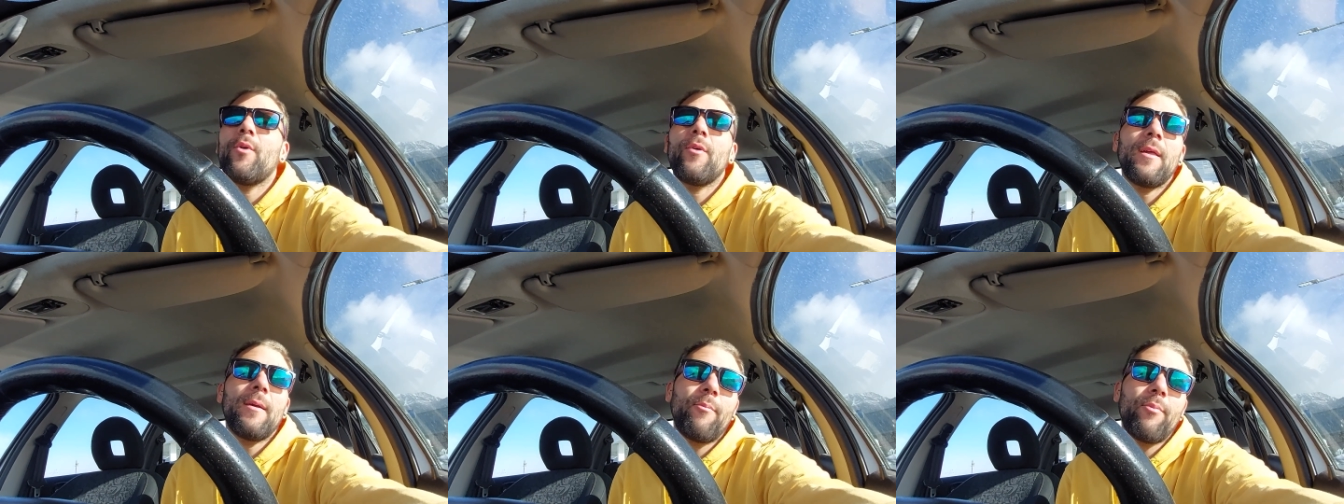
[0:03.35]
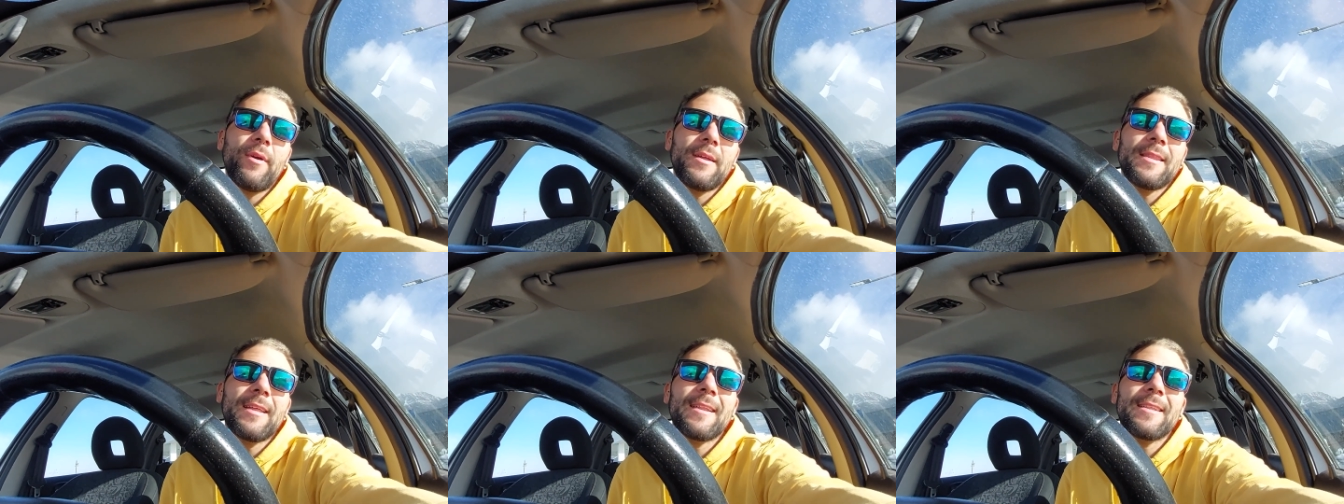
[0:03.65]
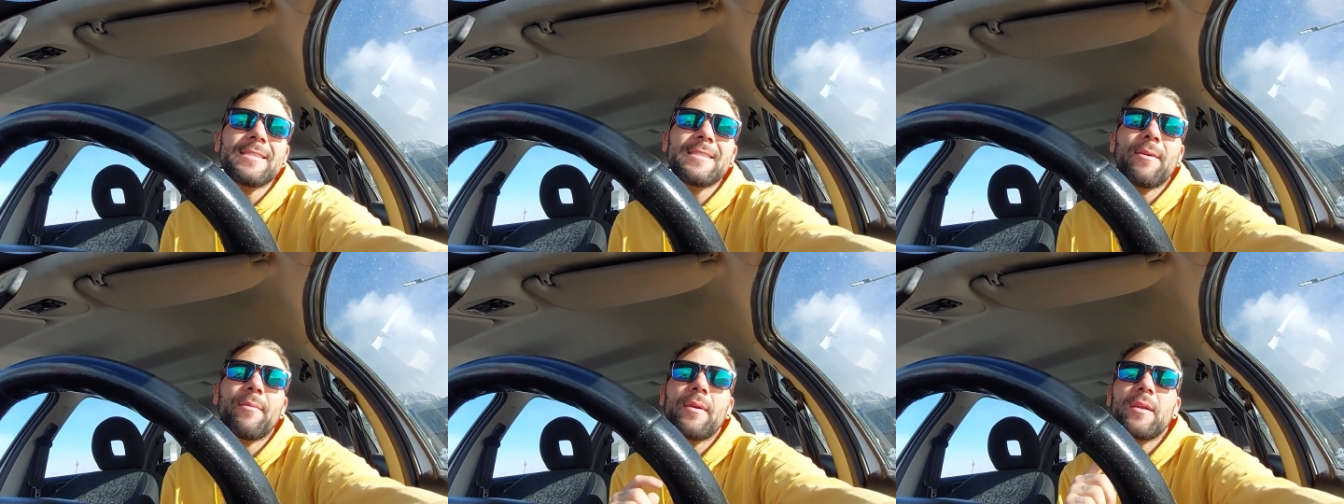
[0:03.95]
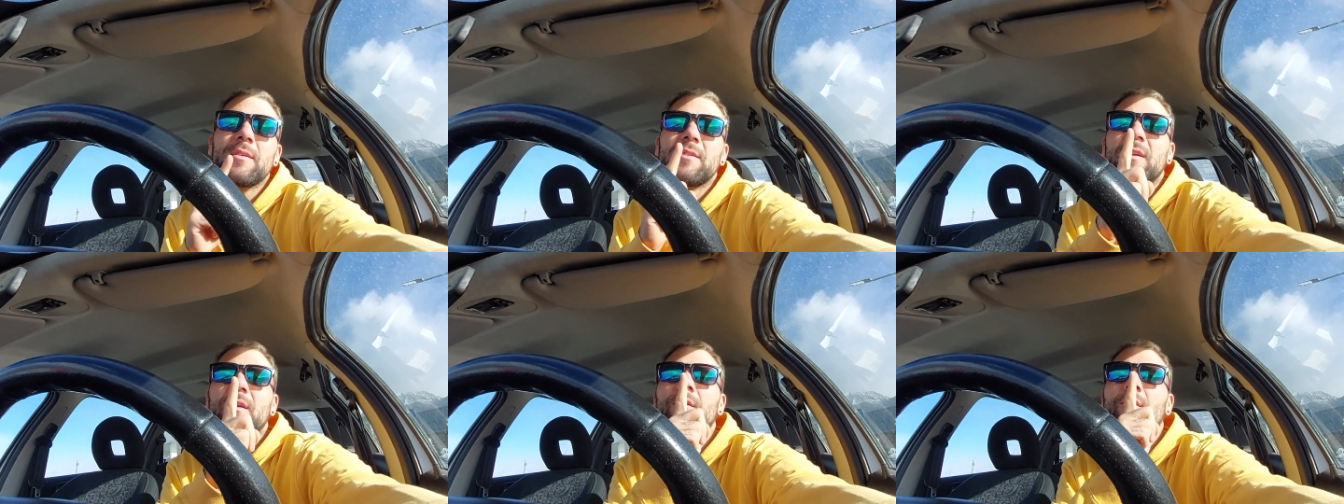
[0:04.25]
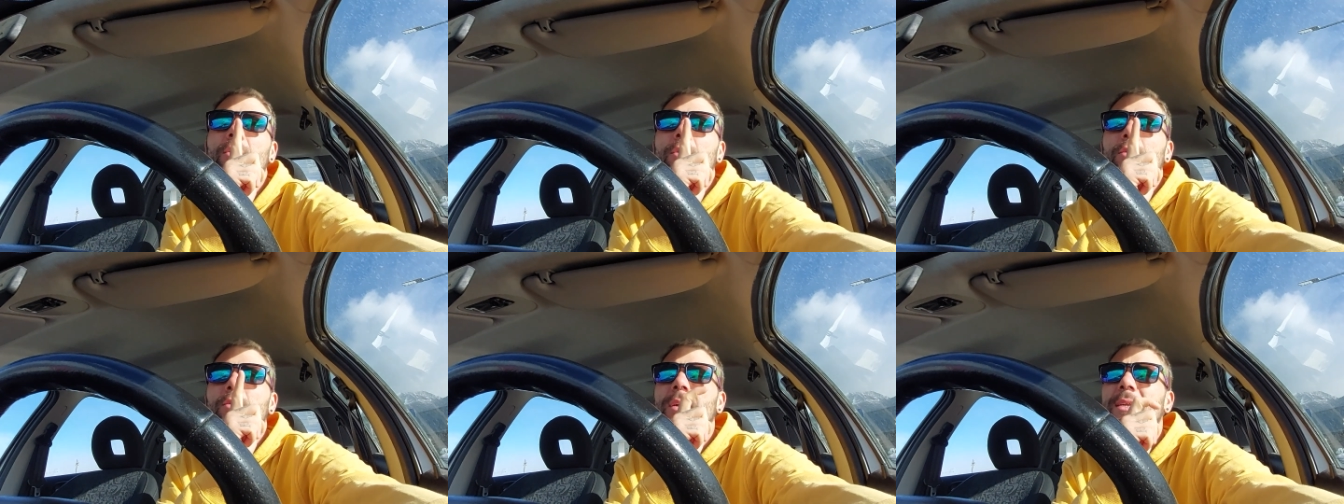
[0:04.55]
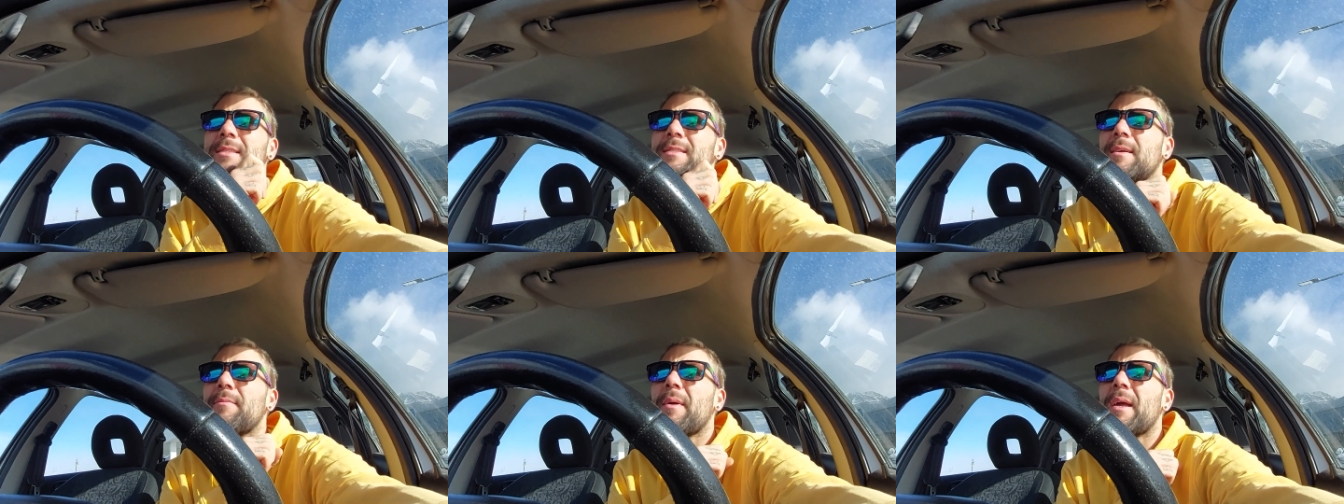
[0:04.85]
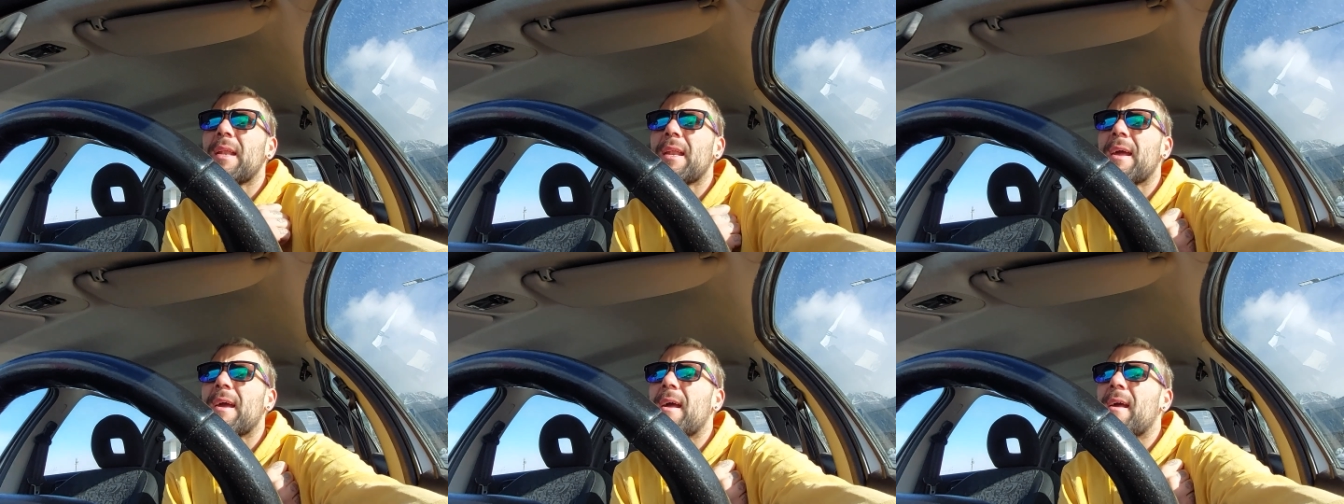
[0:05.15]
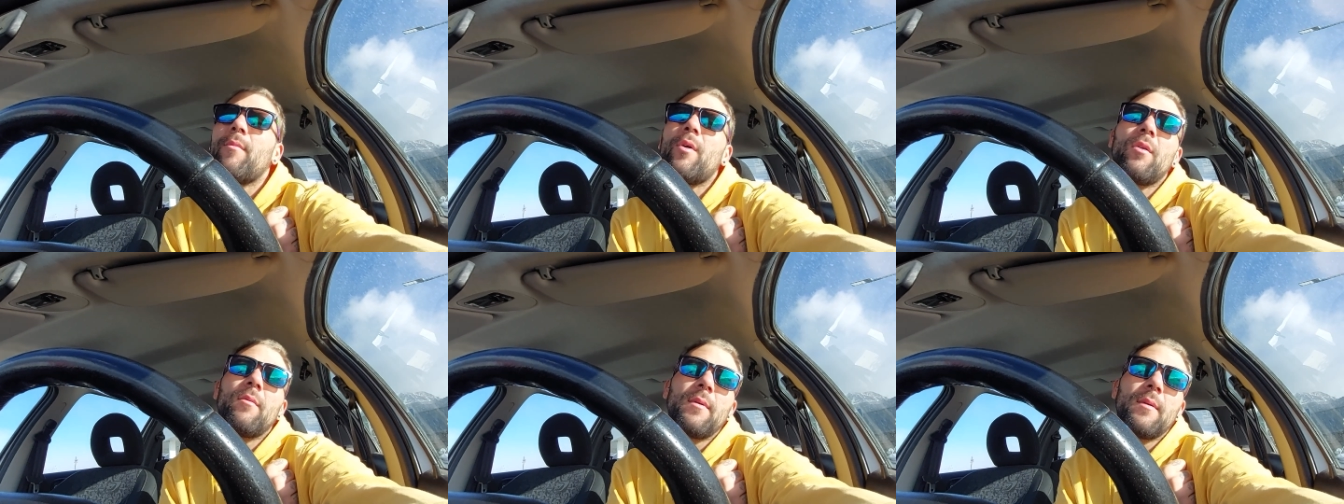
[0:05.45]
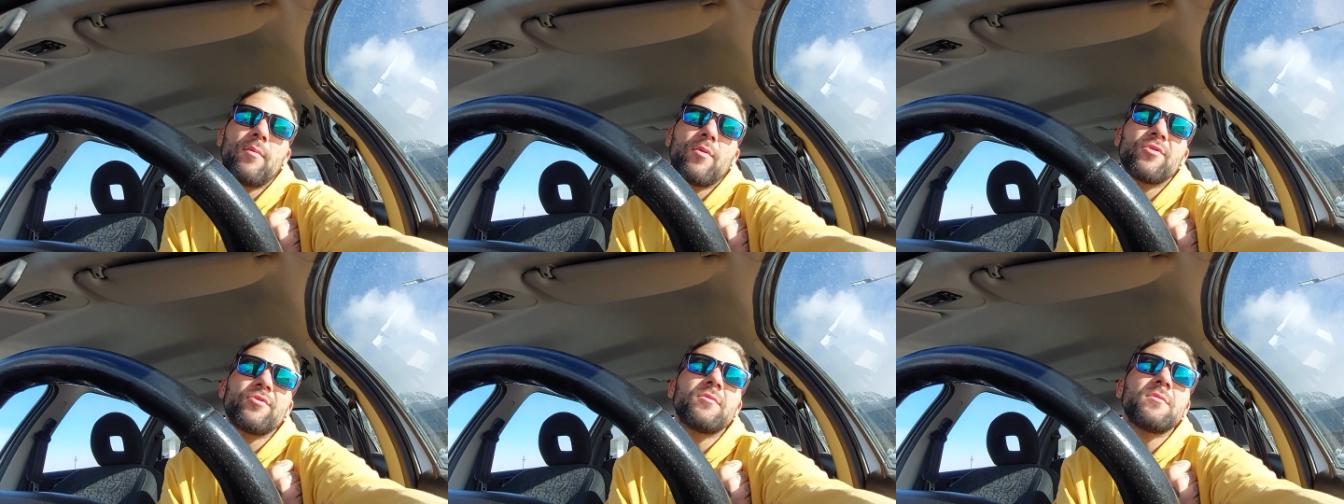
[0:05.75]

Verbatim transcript: Después de estar desaparecido una semana, volvimos.